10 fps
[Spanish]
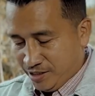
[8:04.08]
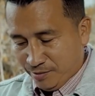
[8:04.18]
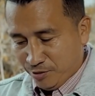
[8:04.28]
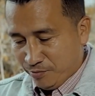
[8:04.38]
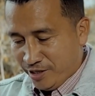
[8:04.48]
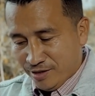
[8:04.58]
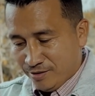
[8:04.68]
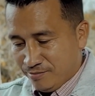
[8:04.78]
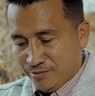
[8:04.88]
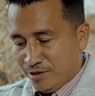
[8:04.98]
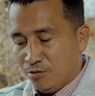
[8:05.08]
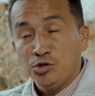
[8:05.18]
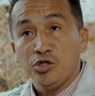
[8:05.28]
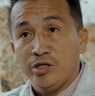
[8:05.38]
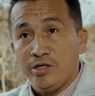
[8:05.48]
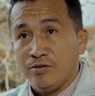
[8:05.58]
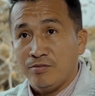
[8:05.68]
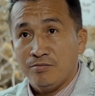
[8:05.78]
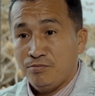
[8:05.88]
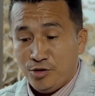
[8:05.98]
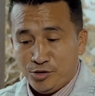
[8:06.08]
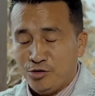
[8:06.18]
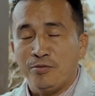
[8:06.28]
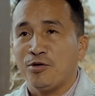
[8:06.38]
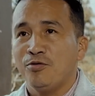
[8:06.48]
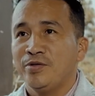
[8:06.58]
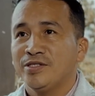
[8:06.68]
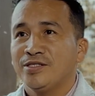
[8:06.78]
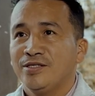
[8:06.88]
hermano, mira, tengo mucho dinero, por eso no te preocupes.